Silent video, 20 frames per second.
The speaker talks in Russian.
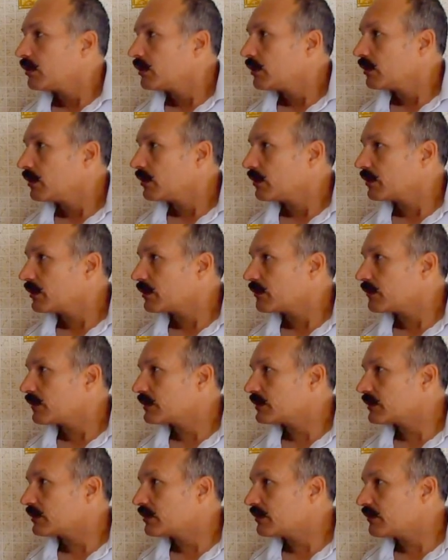э, на
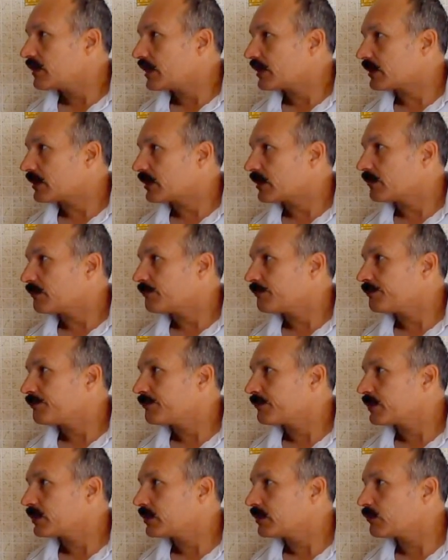29
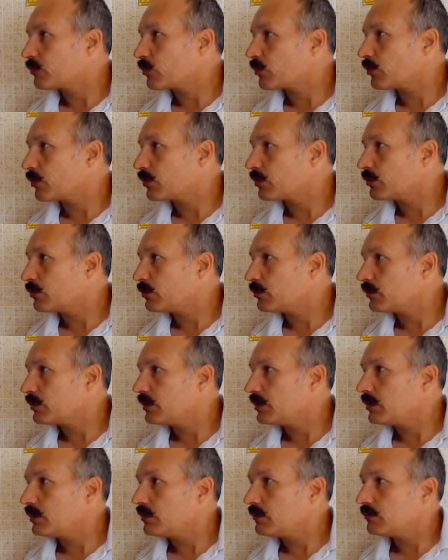к неврологу
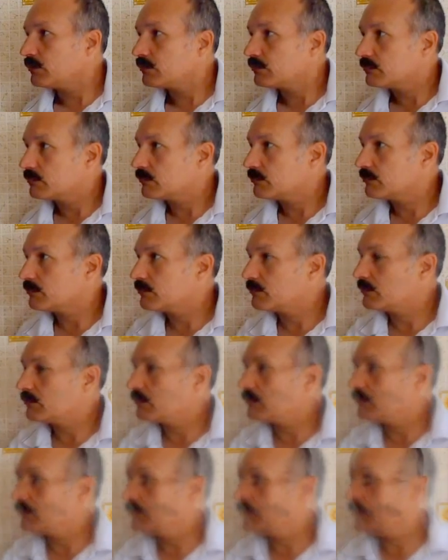и
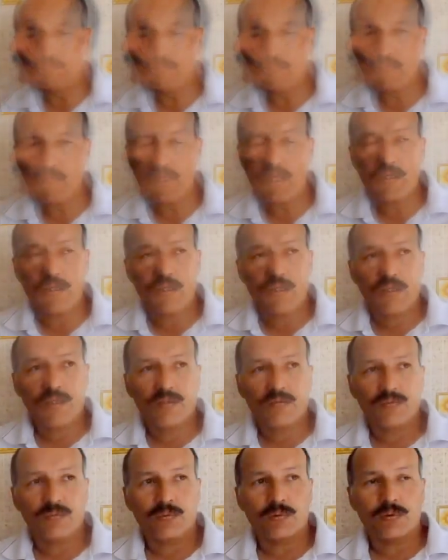аллергологу
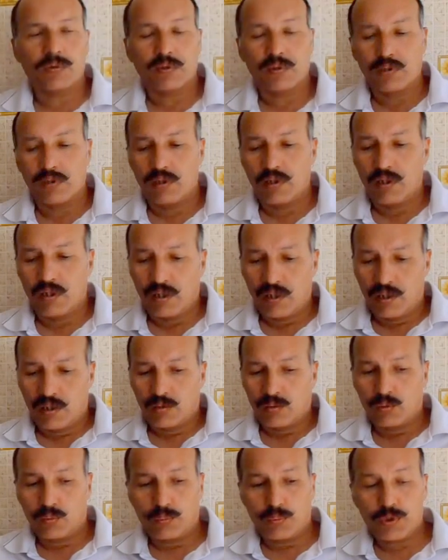Вот.
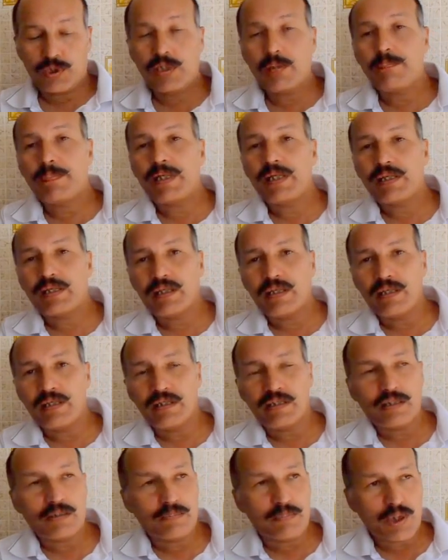Ну, после
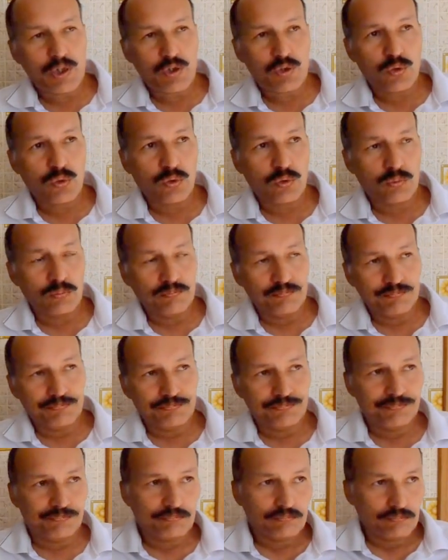поликлиники пошел
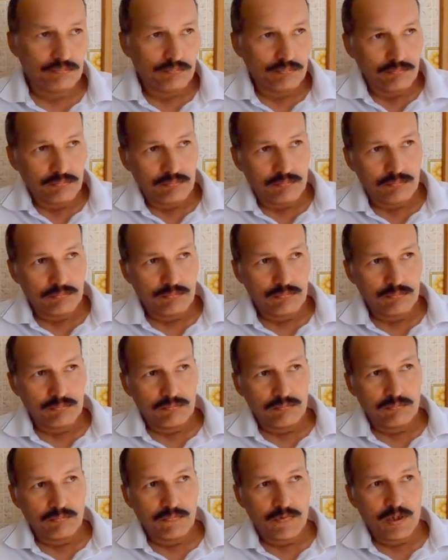
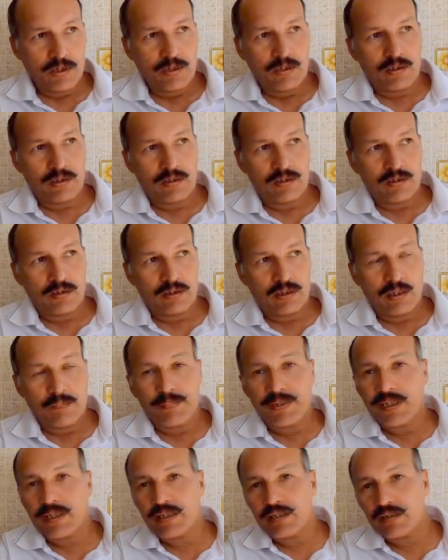э, на
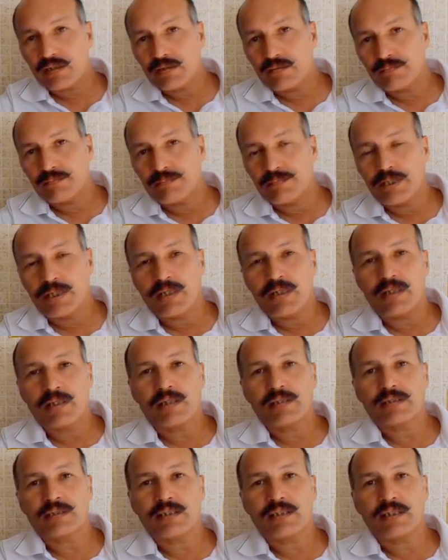пикет, меня
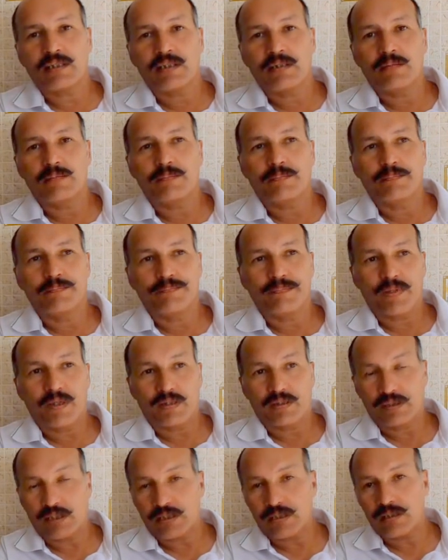казаки,
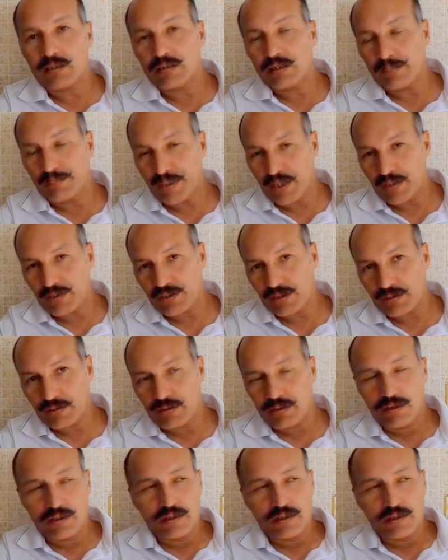кстати, опять же,